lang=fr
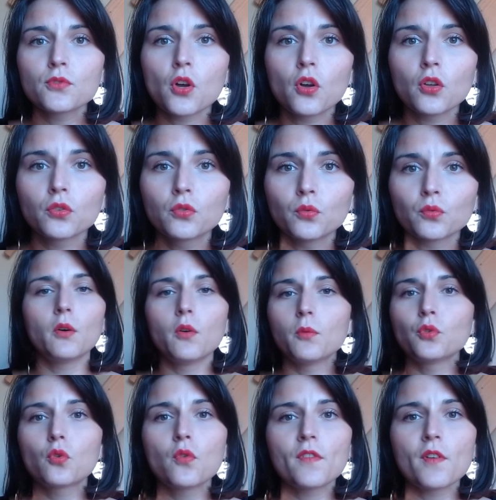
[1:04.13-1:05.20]
en rendre compte.
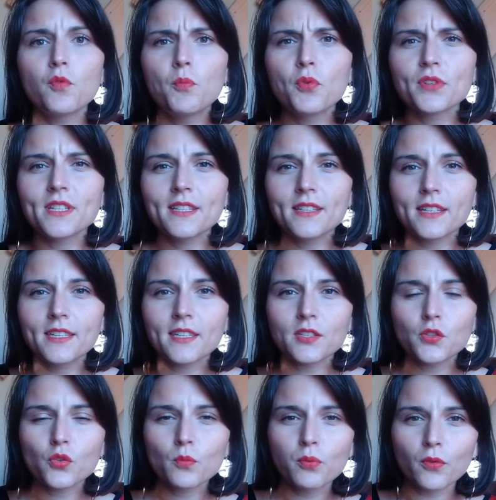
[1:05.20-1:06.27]
Donc on va vous poser des
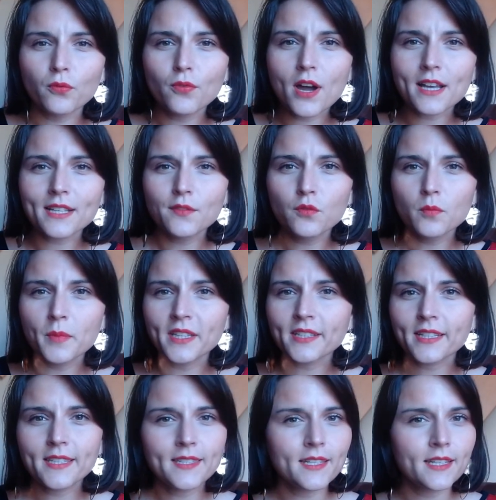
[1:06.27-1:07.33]
questions pour voir si vous
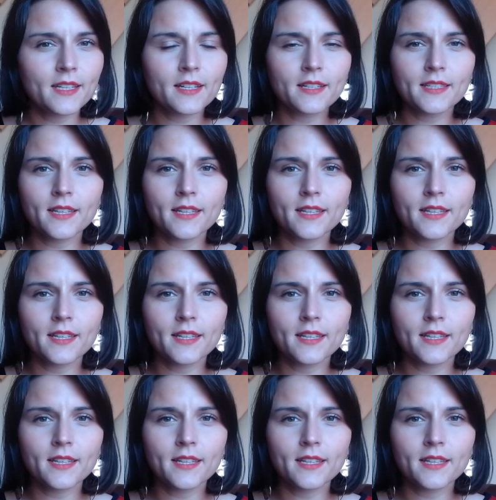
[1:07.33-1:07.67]
maîtrisez euh,